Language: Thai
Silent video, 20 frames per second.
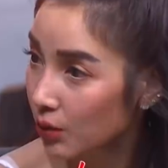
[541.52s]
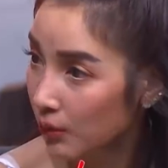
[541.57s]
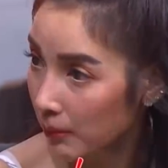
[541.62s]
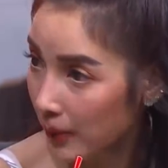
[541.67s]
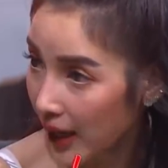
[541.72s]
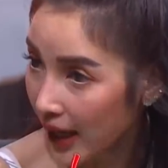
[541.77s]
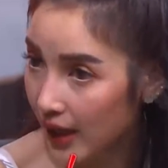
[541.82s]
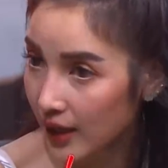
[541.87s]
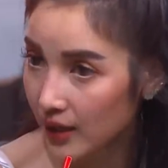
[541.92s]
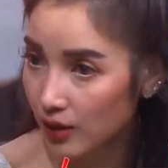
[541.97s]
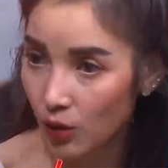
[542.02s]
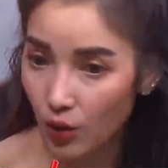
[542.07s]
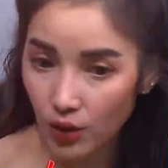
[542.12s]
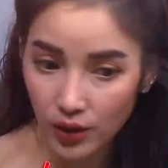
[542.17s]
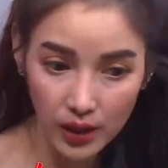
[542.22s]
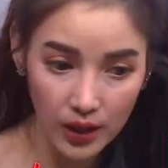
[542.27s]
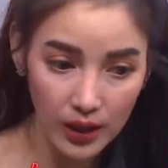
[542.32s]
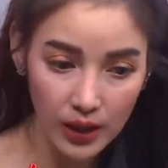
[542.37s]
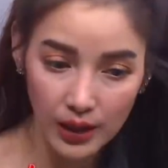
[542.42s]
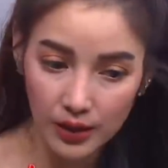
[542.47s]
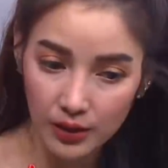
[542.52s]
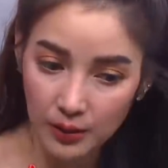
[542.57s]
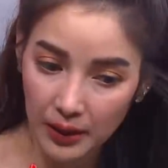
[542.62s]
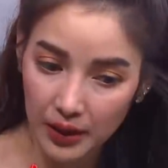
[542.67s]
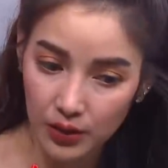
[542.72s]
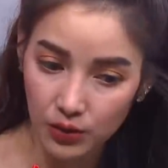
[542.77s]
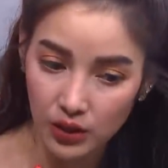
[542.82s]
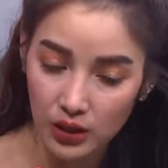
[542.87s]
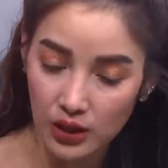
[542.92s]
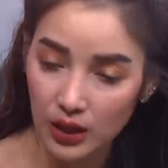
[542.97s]
มาจากไหนคนนี้แล้วทำไม
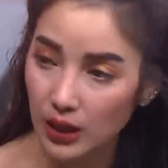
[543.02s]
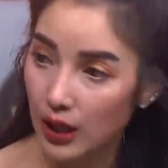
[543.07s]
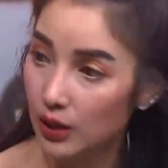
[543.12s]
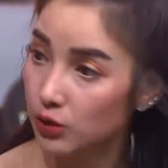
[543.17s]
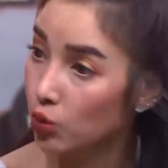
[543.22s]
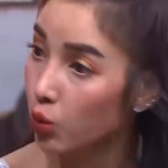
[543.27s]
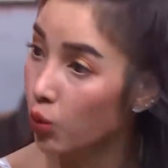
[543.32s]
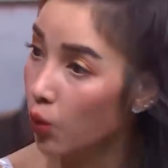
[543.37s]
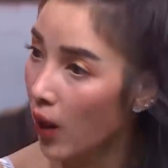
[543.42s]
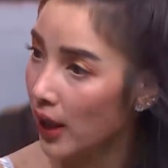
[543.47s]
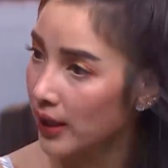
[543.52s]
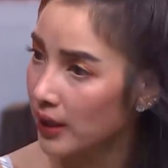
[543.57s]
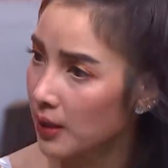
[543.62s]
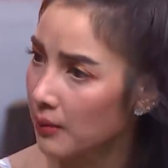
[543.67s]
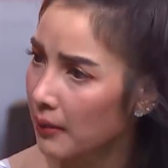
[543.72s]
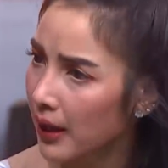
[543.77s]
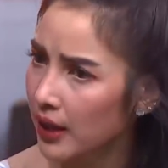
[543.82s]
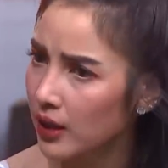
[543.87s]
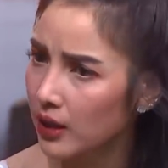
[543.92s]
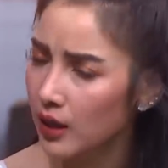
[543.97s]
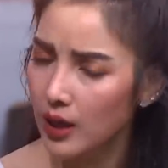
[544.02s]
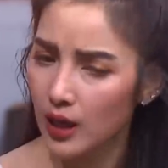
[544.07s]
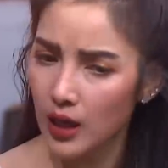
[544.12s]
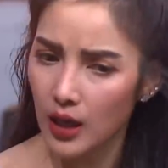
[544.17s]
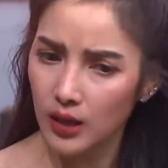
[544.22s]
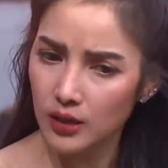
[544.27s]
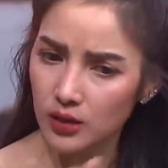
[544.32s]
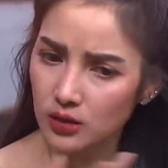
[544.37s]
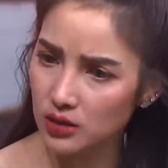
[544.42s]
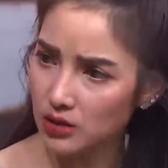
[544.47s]
อยู่ดีๆแล้วทวดทำไม
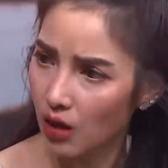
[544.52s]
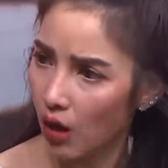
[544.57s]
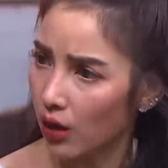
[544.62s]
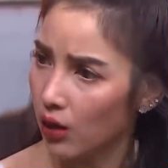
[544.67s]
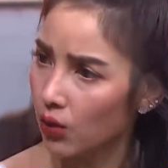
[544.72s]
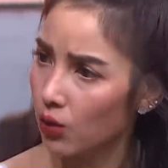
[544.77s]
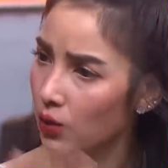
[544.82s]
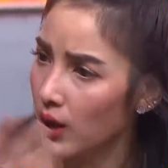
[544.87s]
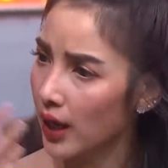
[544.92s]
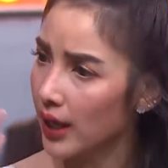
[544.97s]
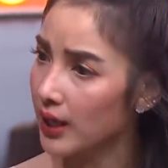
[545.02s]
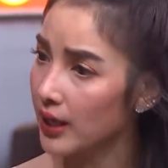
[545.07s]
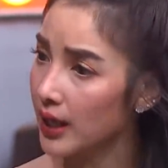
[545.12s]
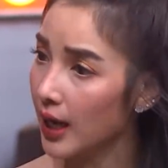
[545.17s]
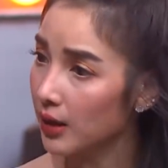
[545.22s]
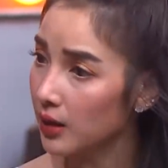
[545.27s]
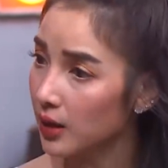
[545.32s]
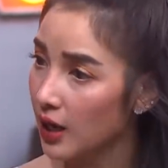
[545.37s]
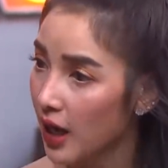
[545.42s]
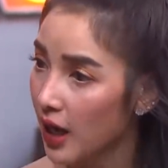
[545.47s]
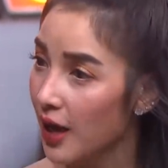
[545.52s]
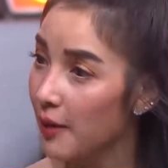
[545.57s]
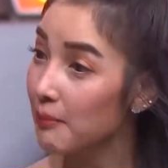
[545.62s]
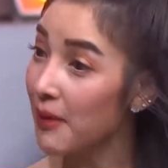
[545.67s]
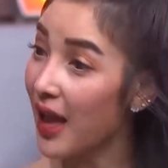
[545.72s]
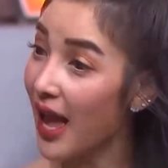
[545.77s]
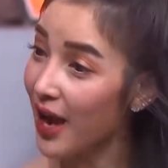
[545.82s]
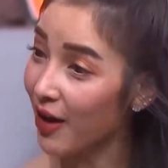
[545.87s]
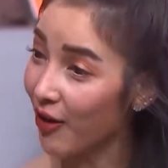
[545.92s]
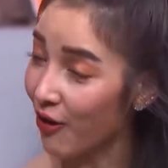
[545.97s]
ถึงสอนลูกให้เรียก
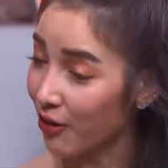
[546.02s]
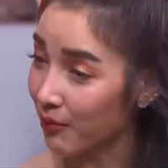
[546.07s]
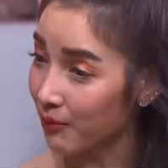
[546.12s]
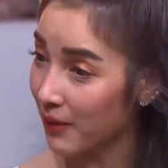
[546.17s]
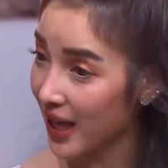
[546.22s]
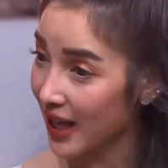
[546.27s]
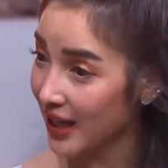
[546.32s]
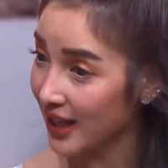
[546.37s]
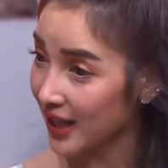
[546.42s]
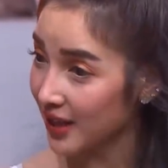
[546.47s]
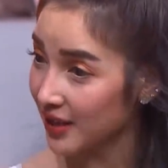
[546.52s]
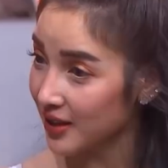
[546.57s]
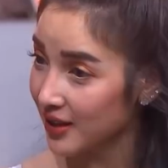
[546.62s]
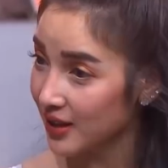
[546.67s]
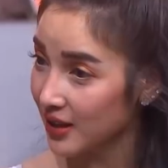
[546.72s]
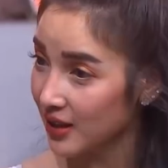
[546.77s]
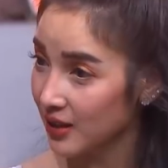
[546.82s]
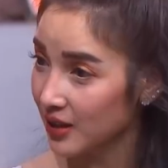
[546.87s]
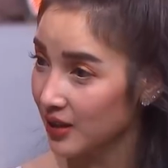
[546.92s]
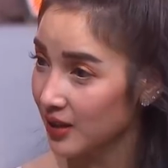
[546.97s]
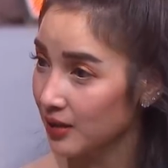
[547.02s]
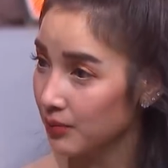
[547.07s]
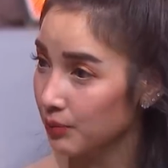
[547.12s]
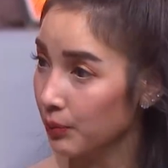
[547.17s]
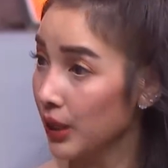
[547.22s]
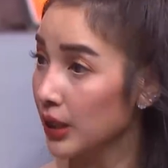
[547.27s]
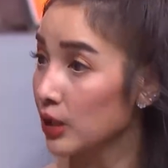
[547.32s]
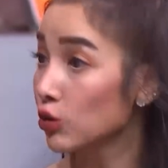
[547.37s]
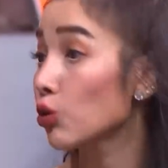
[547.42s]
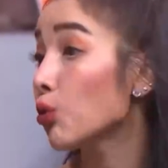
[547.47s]
แม่ของแม่
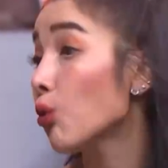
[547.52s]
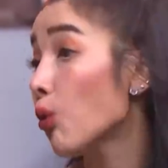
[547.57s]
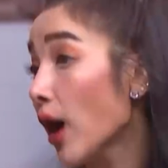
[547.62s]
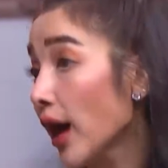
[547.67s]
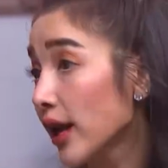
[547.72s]
เป็นทว